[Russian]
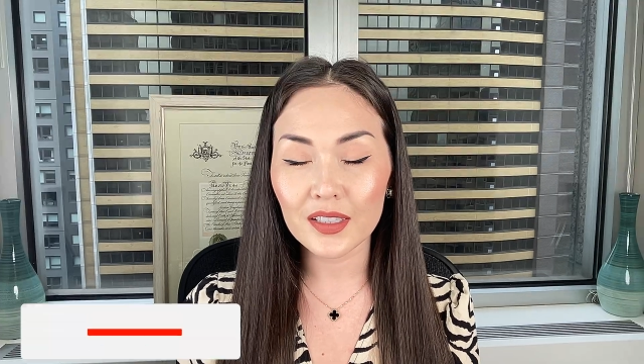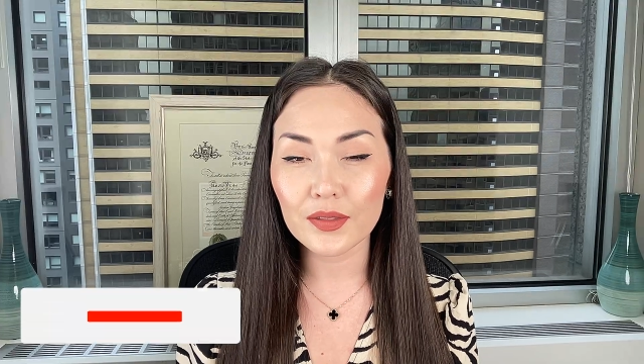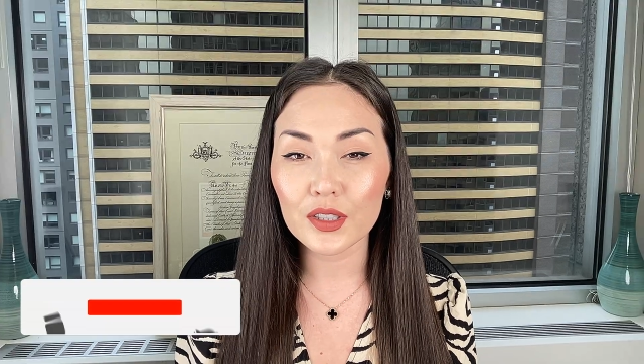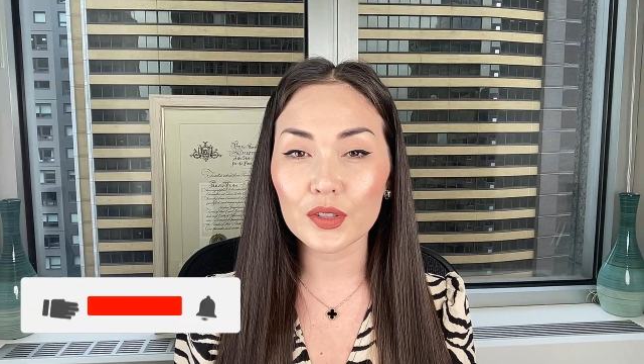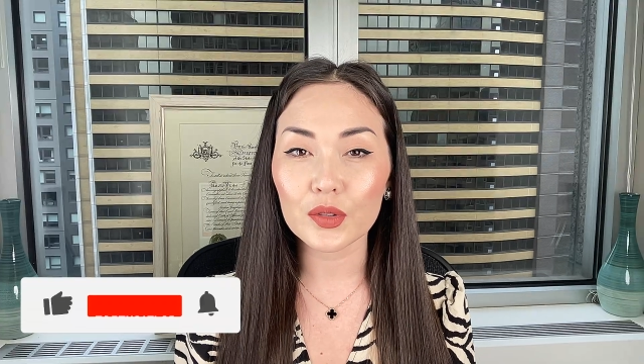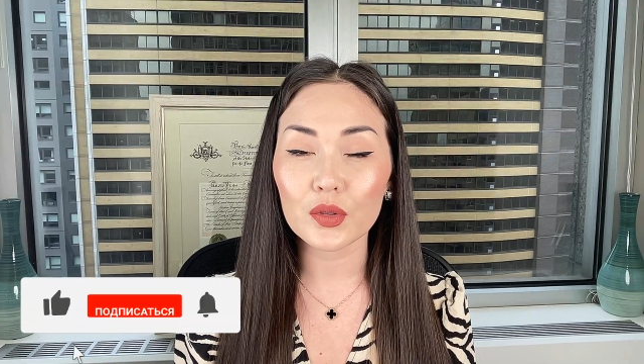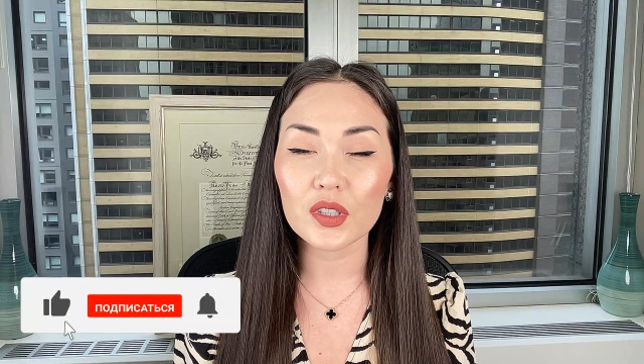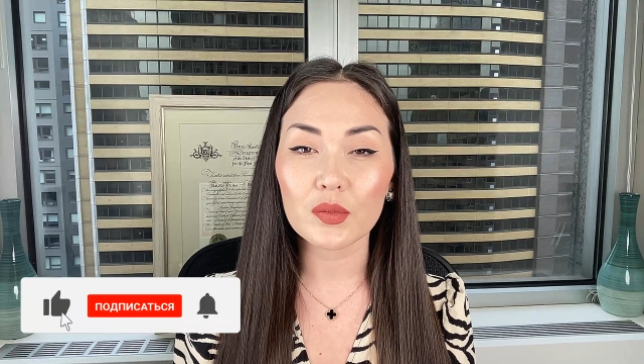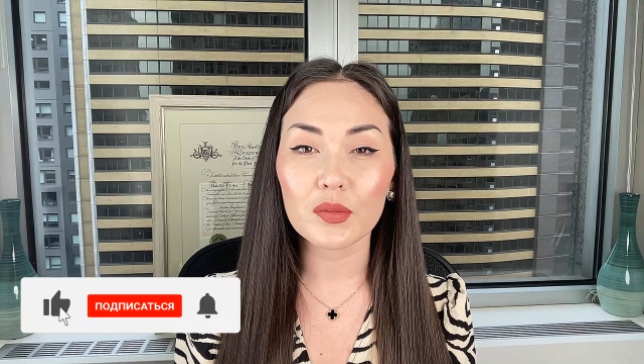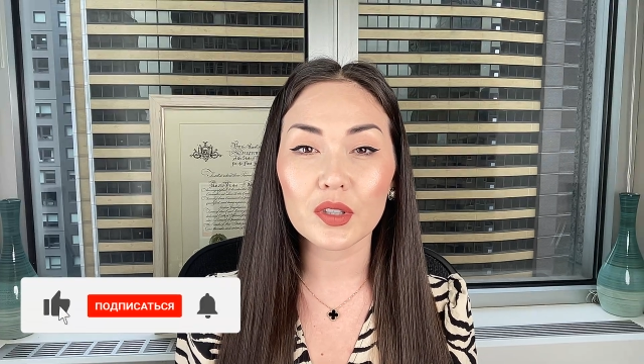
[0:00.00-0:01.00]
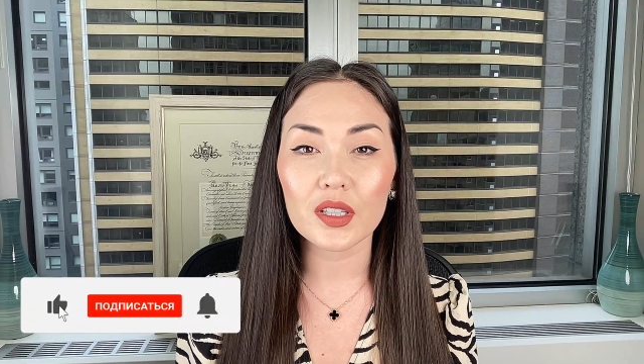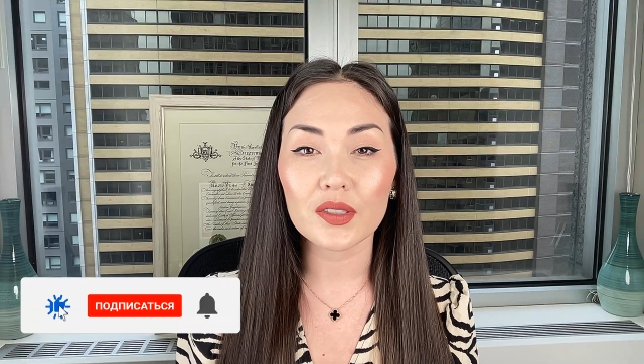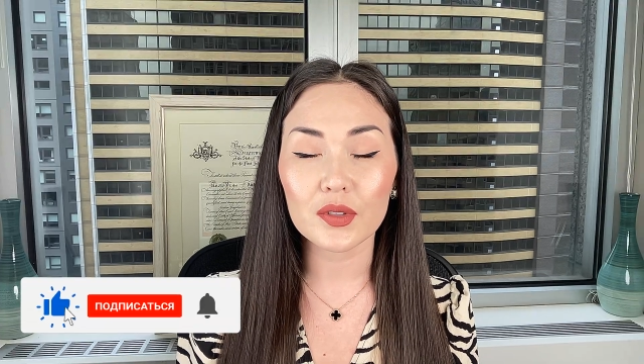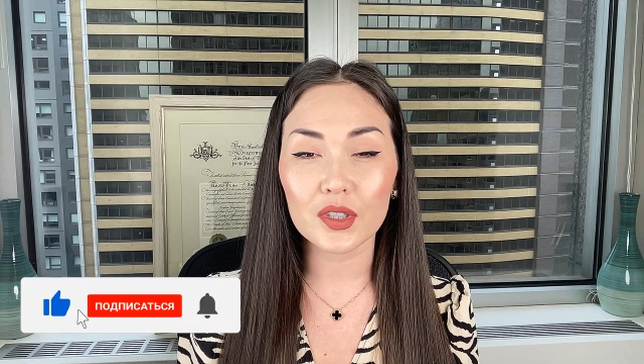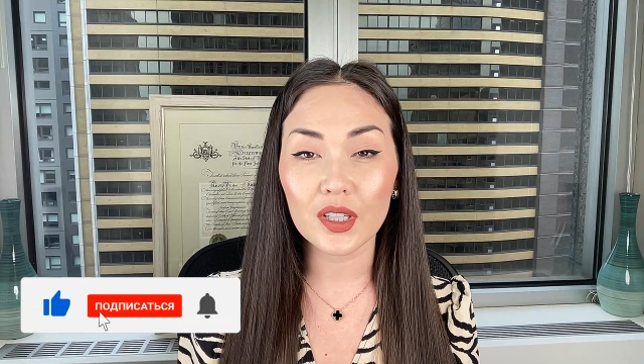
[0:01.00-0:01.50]
Если вас интересует тема
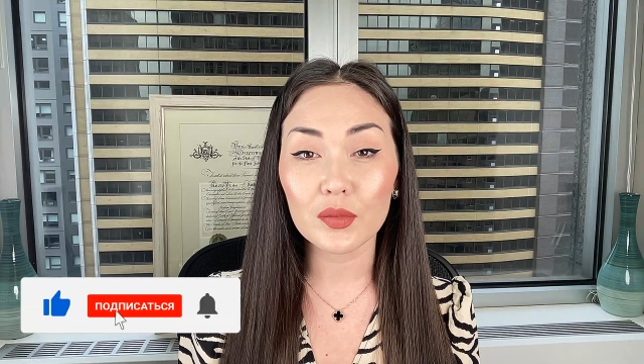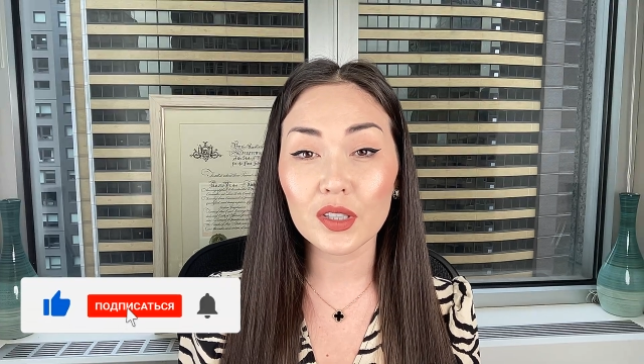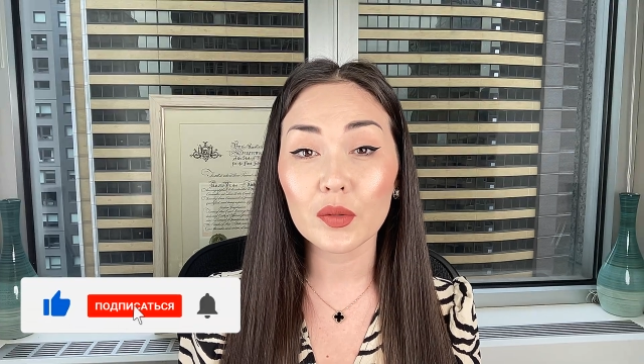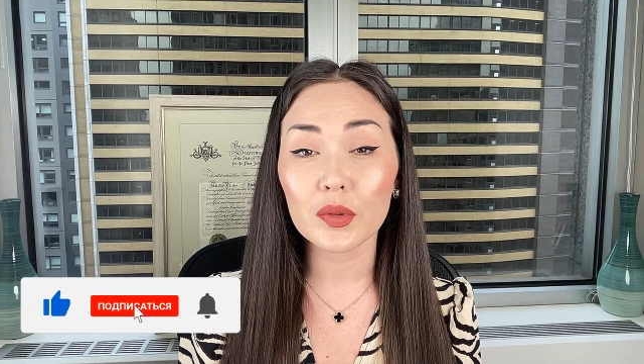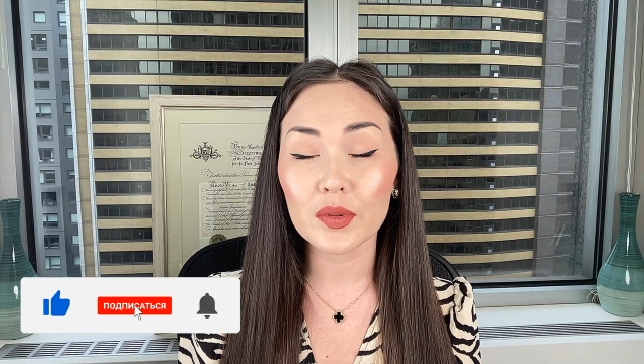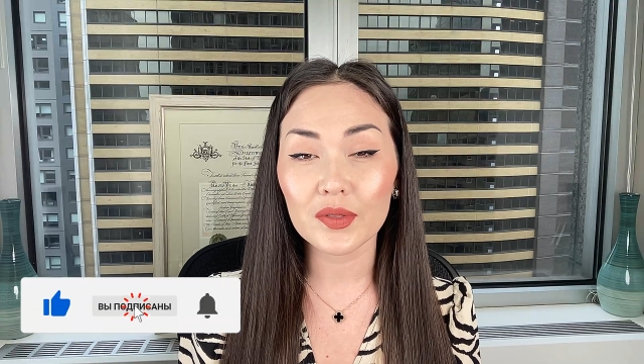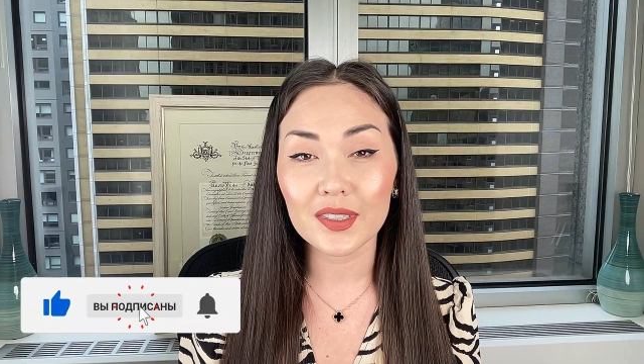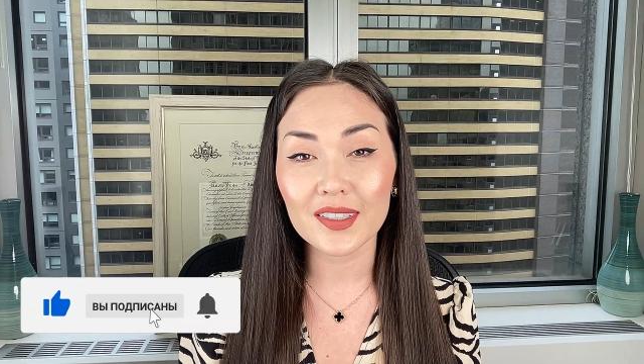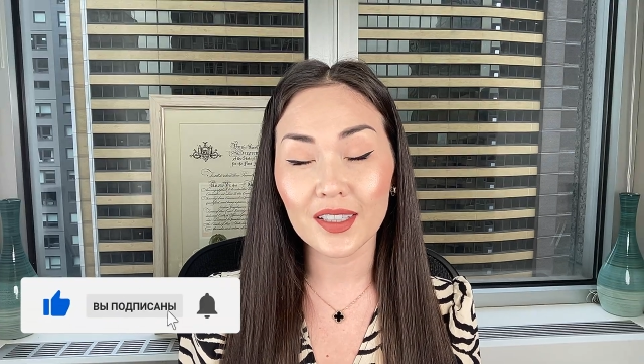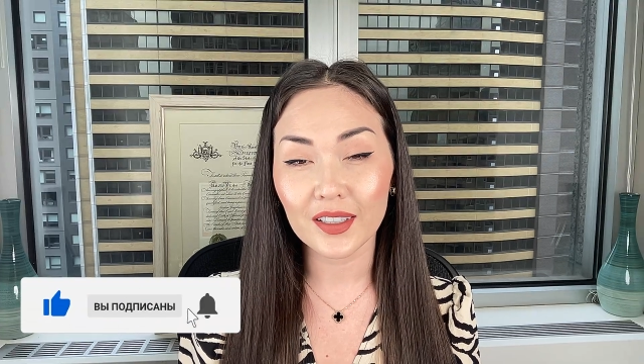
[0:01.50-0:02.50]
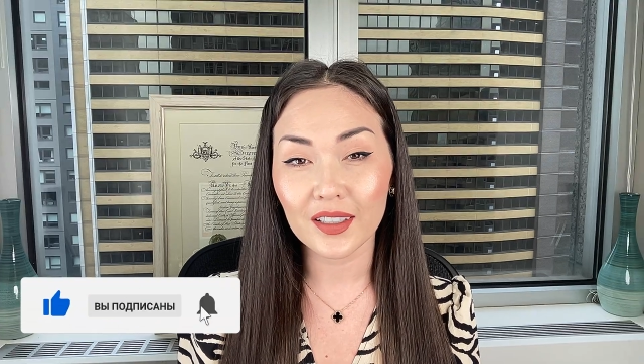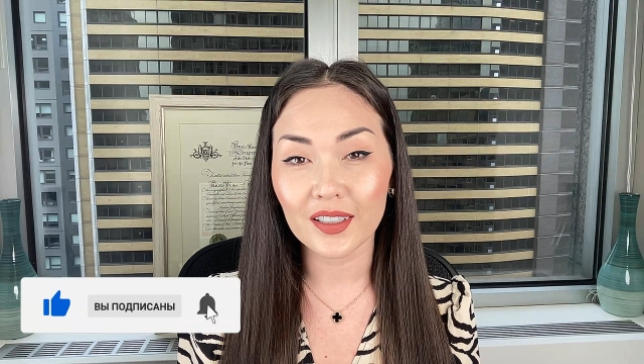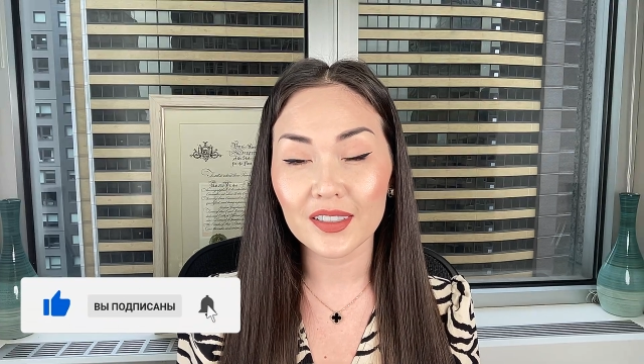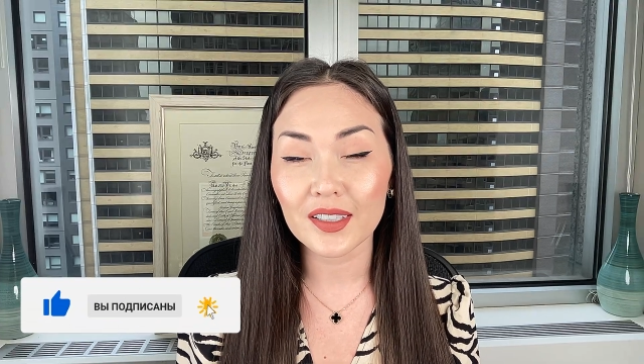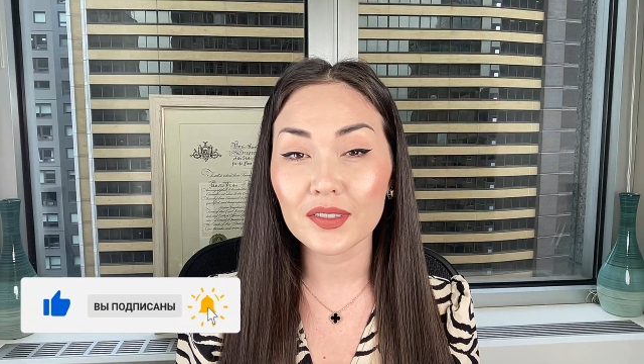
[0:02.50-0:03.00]
иммиграции в США, обязательно подписывайтесь на данный
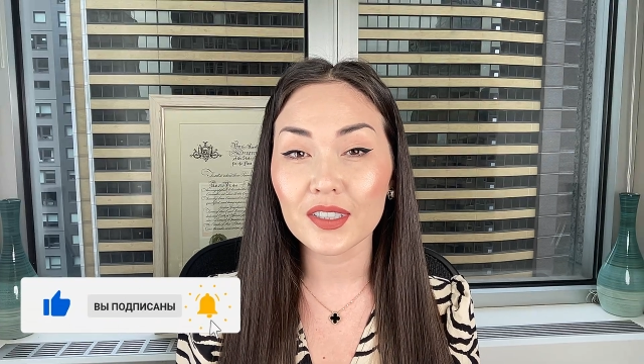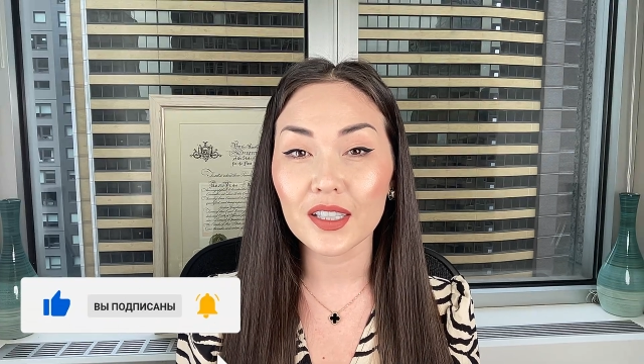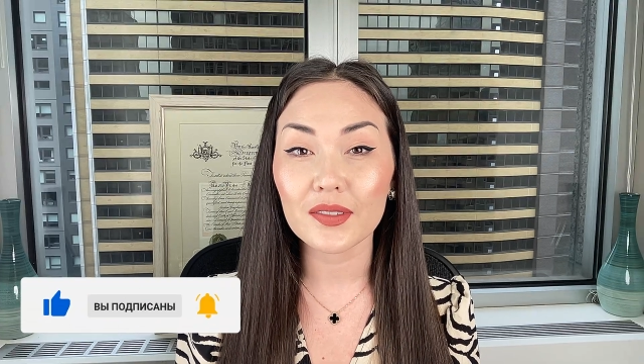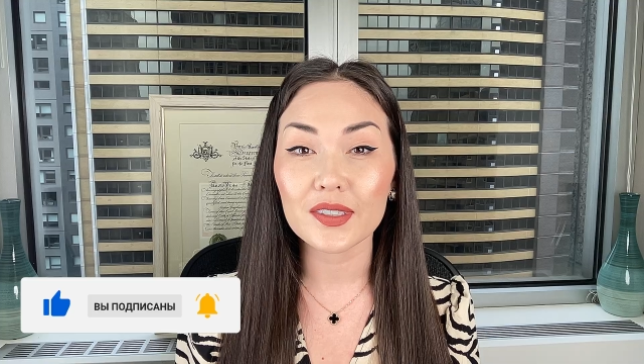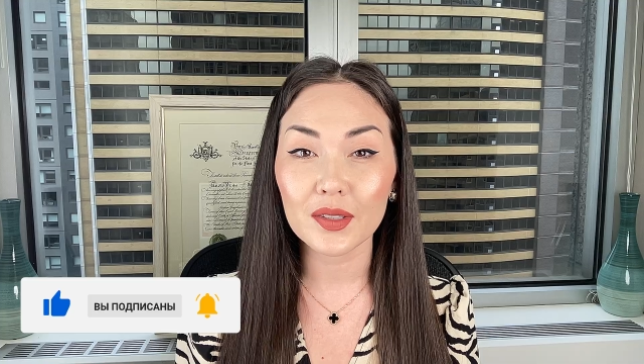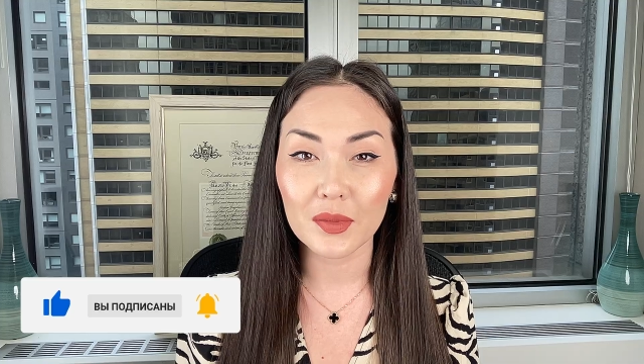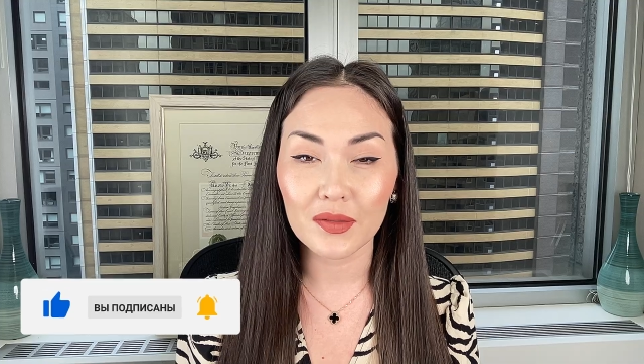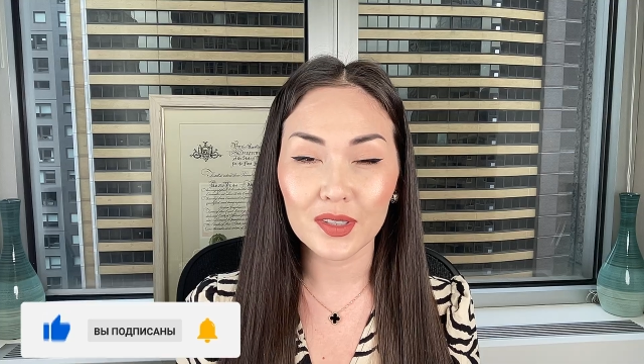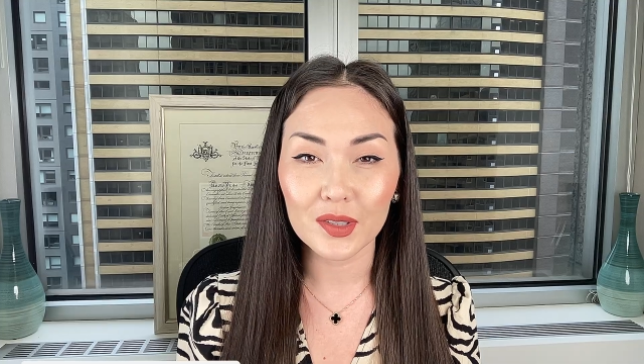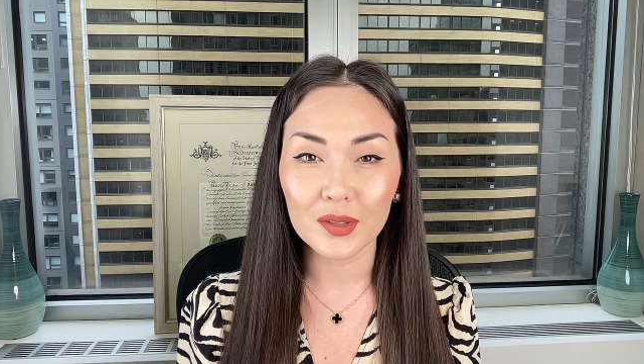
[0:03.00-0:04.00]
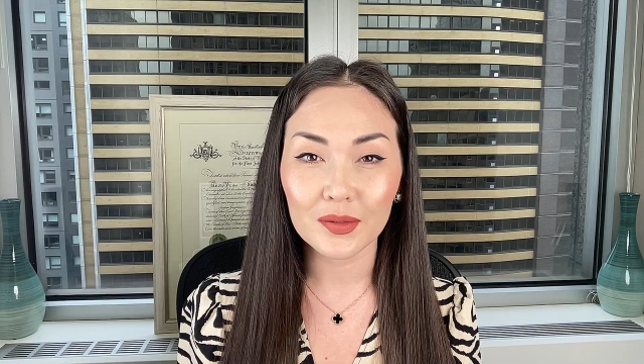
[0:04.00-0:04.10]
канал, и ставьте лайки всем моим видео.